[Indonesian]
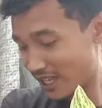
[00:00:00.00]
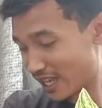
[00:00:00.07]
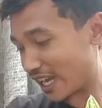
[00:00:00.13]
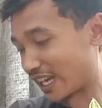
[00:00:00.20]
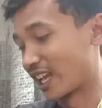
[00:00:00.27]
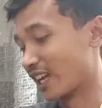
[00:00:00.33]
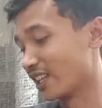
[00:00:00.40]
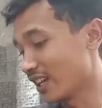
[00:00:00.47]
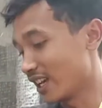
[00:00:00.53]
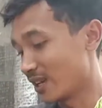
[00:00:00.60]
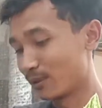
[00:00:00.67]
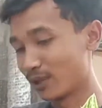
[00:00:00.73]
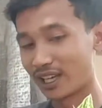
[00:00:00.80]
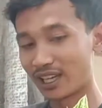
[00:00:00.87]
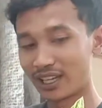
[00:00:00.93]
harganya ya
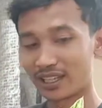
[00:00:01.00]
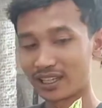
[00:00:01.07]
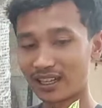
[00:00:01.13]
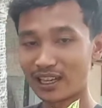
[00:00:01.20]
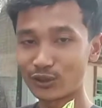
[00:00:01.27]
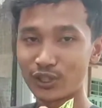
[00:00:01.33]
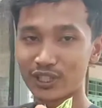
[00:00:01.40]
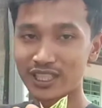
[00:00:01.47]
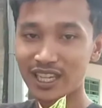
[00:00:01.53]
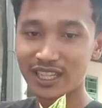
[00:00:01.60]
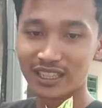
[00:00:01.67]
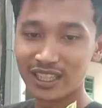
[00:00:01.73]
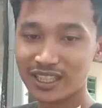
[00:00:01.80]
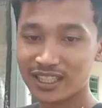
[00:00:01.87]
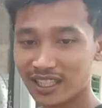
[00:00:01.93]
Bunda langsung saja
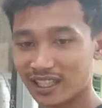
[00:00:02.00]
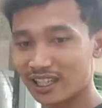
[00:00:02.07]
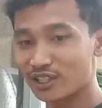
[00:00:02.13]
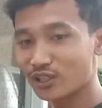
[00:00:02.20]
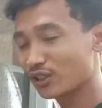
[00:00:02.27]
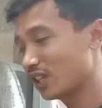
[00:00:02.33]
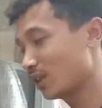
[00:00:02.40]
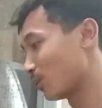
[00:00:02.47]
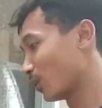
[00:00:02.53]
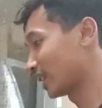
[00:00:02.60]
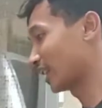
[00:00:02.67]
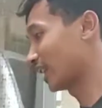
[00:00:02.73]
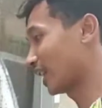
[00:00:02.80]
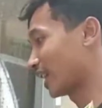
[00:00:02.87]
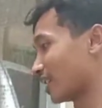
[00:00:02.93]
di screenshot nih buat
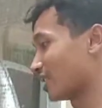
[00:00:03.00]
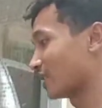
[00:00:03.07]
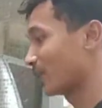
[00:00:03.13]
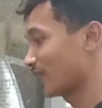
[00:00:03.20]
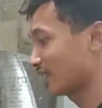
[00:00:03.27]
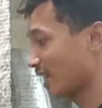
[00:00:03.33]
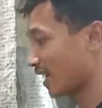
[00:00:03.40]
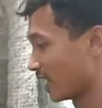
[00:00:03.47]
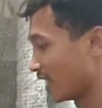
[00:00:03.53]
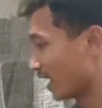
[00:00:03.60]
legacy webnya